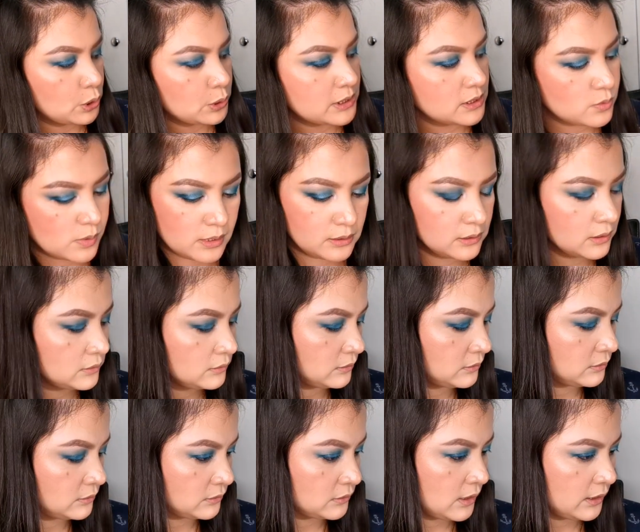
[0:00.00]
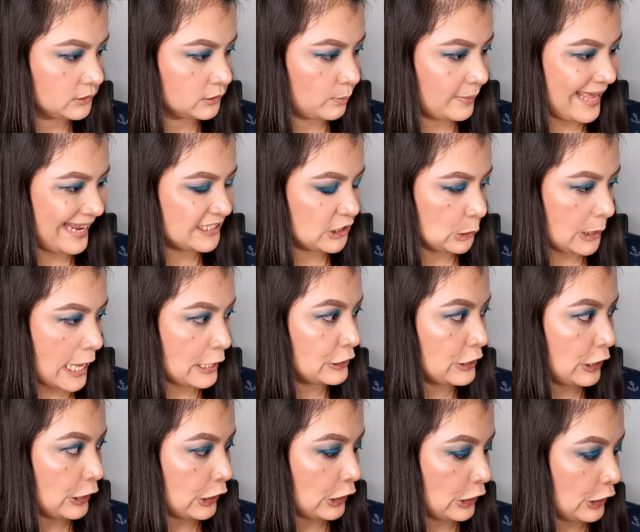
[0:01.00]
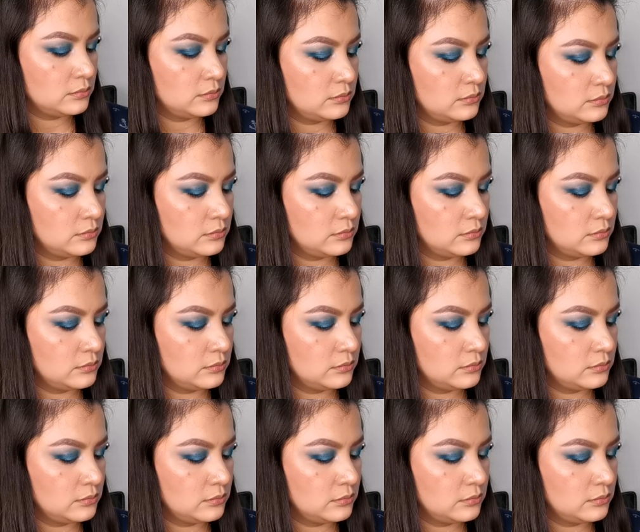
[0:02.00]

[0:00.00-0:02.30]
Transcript: this one. Like to that, uh...